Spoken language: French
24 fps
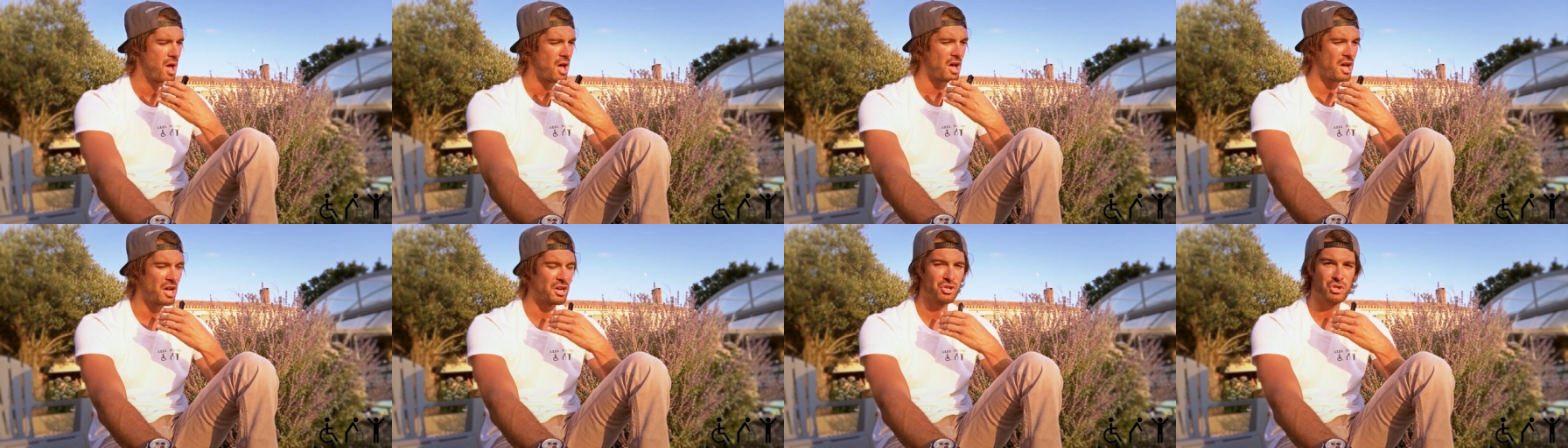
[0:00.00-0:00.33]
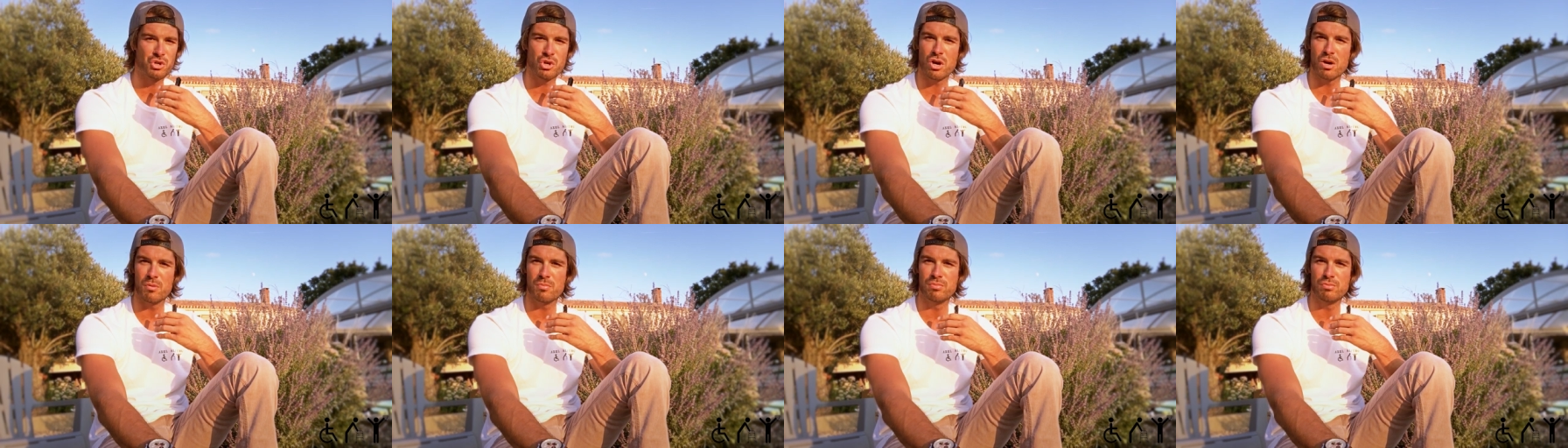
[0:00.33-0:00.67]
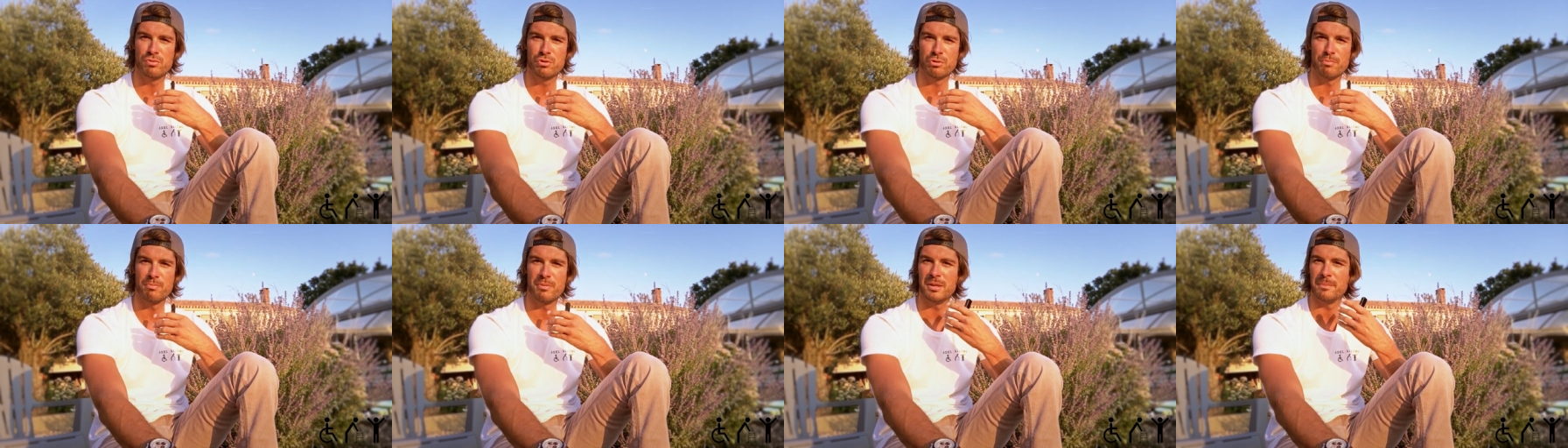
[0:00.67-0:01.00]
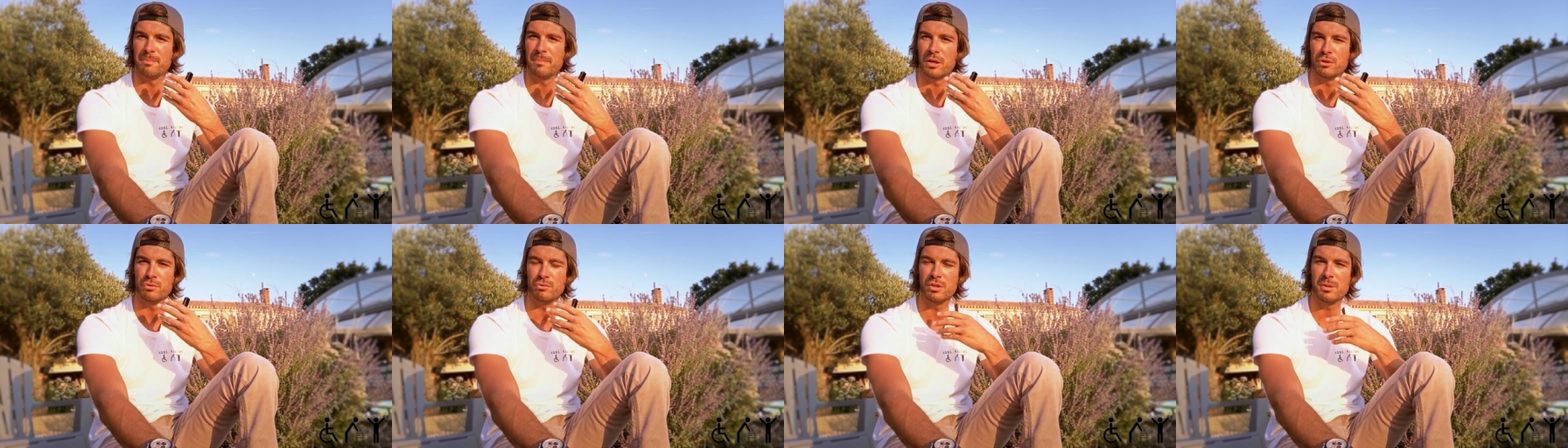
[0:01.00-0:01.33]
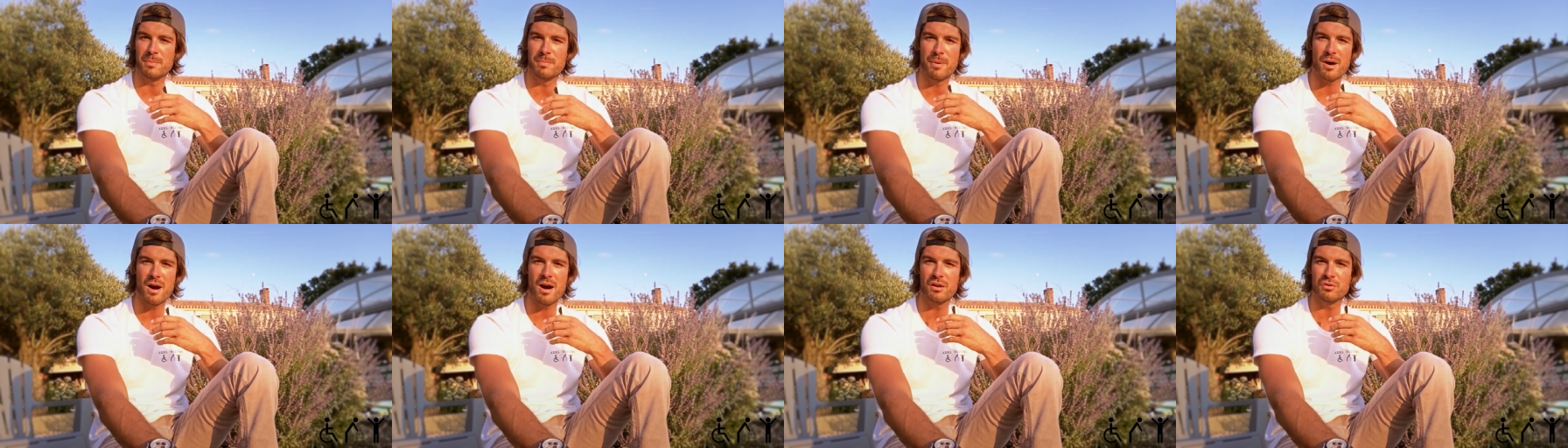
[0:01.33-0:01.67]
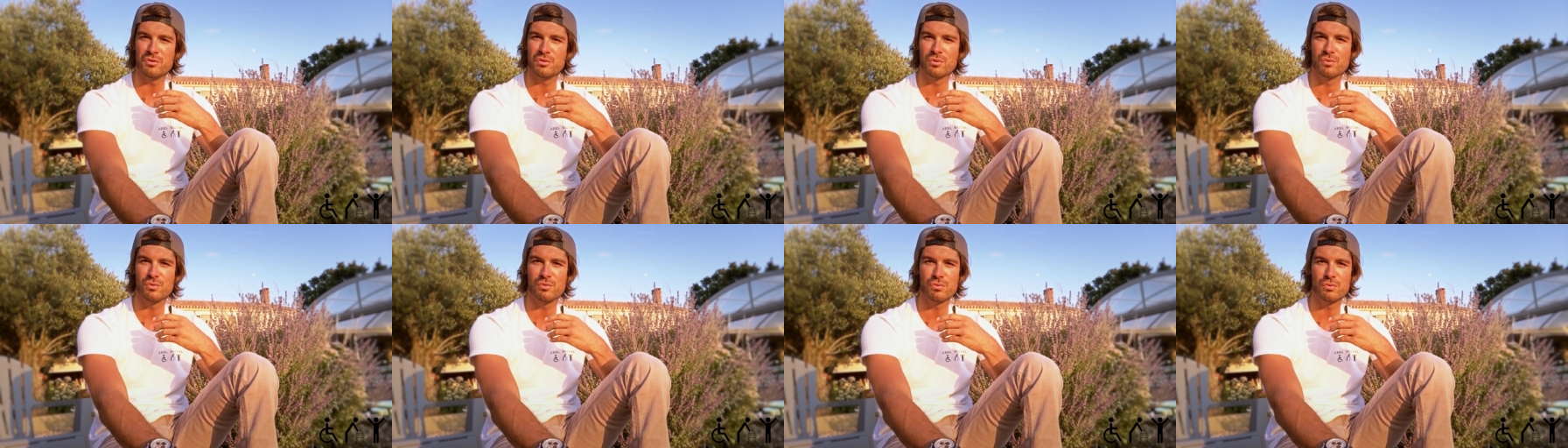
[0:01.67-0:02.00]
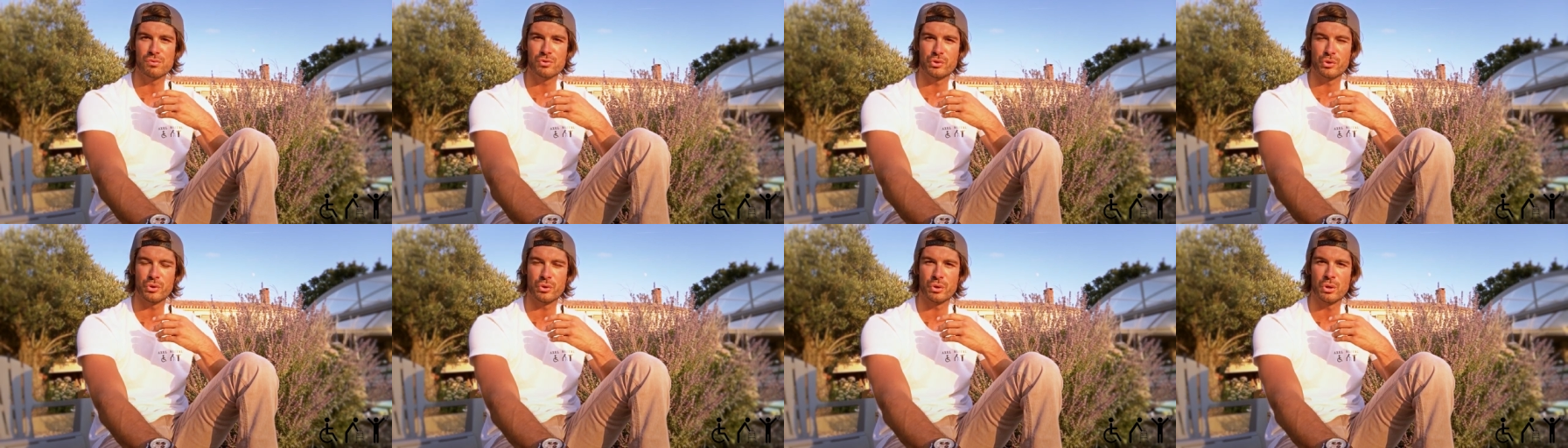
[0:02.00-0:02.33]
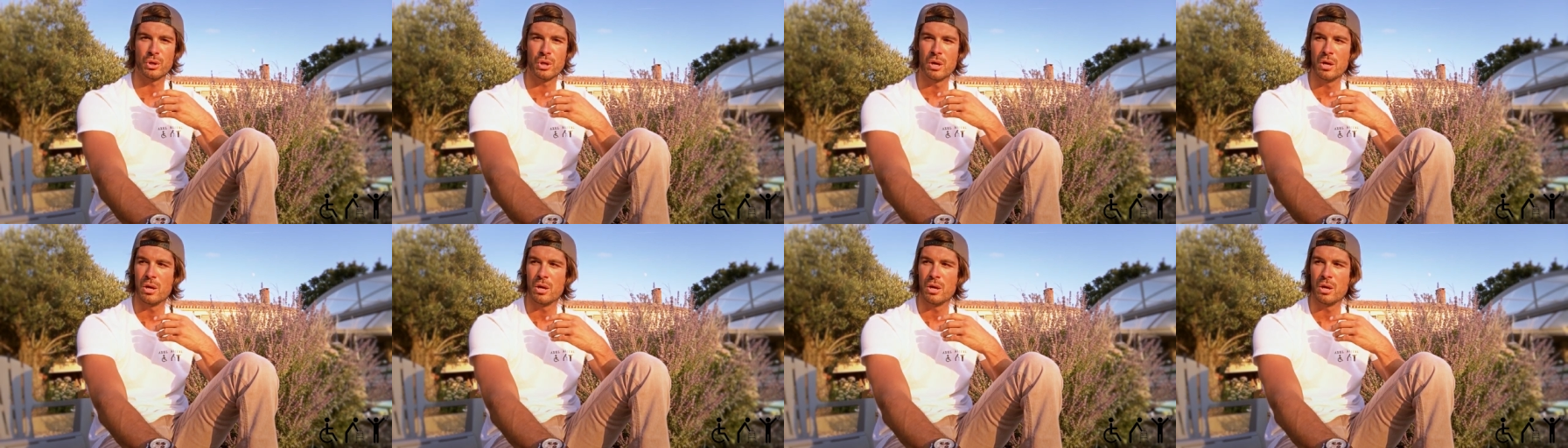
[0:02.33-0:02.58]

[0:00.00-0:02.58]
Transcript: un job où je m'épanouis pas, du coup je,